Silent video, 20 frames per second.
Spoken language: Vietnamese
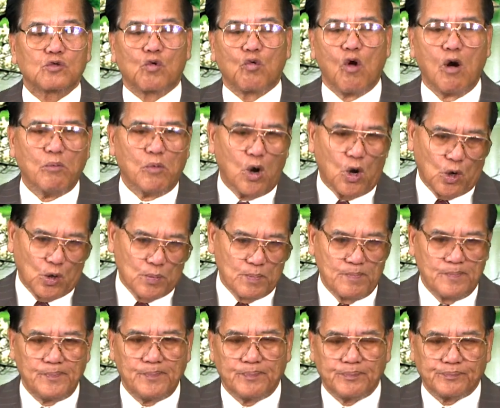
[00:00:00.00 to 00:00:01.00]
Cuomo,
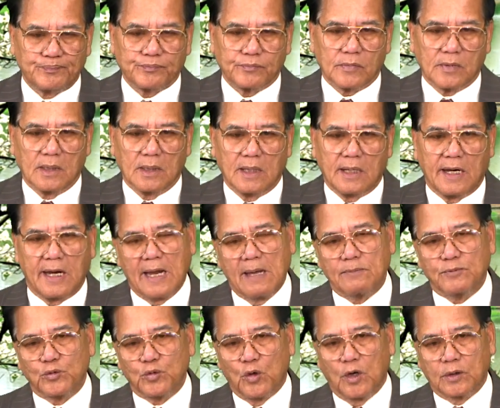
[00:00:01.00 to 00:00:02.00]

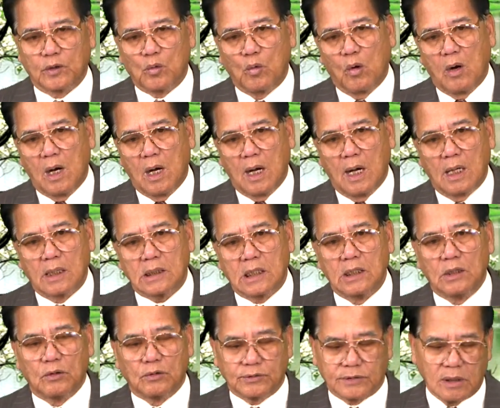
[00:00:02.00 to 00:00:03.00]
em ruột của
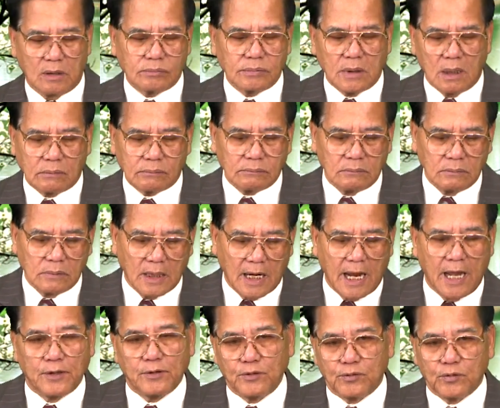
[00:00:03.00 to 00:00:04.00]
cựu thống đốc
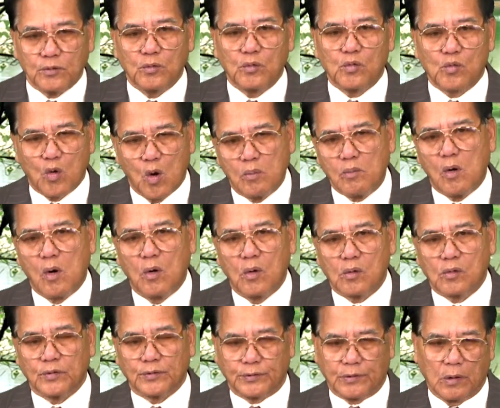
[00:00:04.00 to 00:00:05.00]
Andrew Cuomo
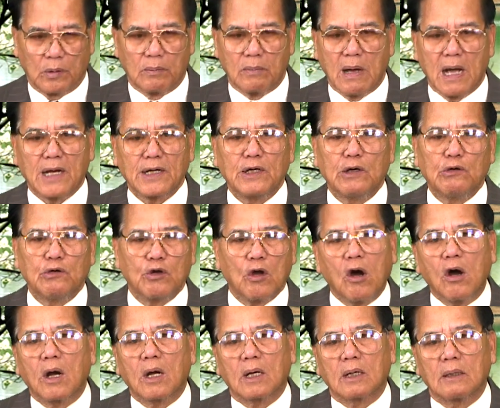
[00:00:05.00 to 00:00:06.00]
của tiểu bang New
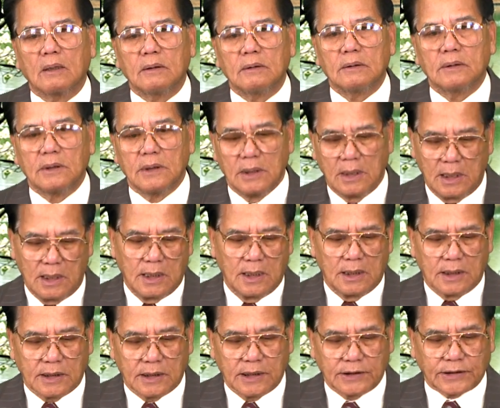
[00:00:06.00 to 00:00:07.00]
York.
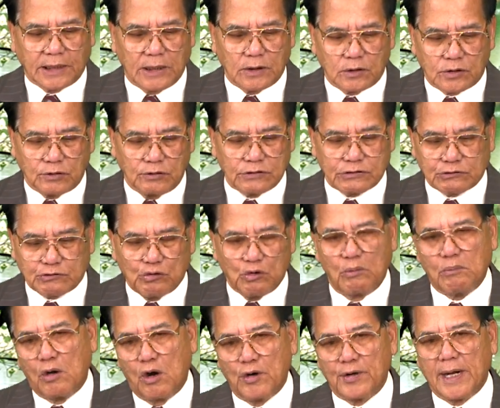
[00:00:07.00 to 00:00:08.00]
Cái tên Chris
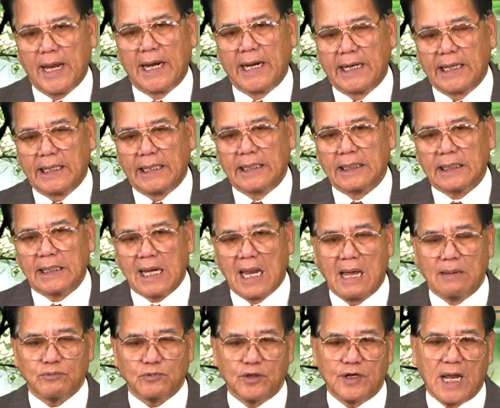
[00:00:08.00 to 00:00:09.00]
Cuomo này
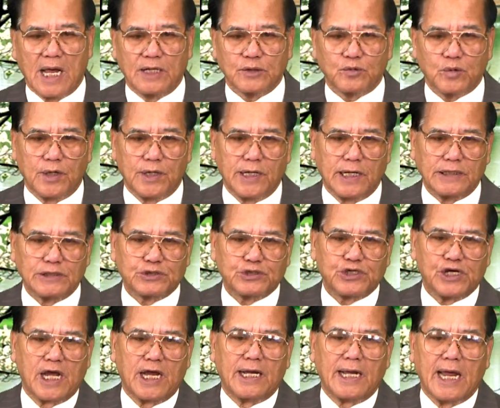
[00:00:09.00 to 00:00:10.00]
làm cho đài truyền hình
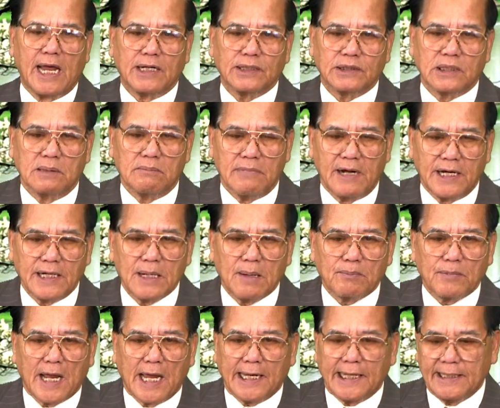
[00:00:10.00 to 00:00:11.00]
CNN từ mấy
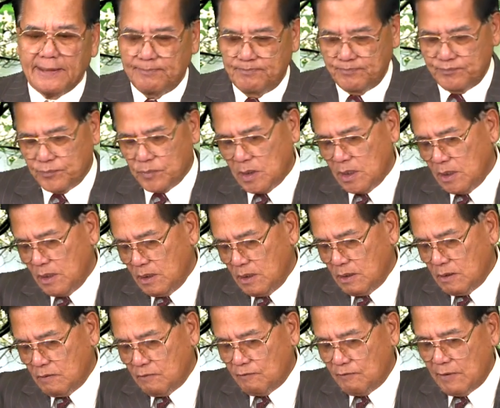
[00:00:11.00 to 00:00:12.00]
năm nay
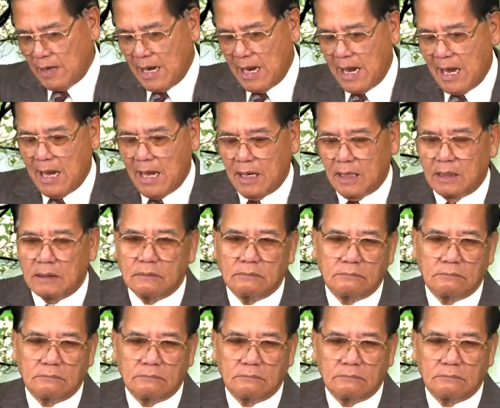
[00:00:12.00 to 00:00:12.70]
và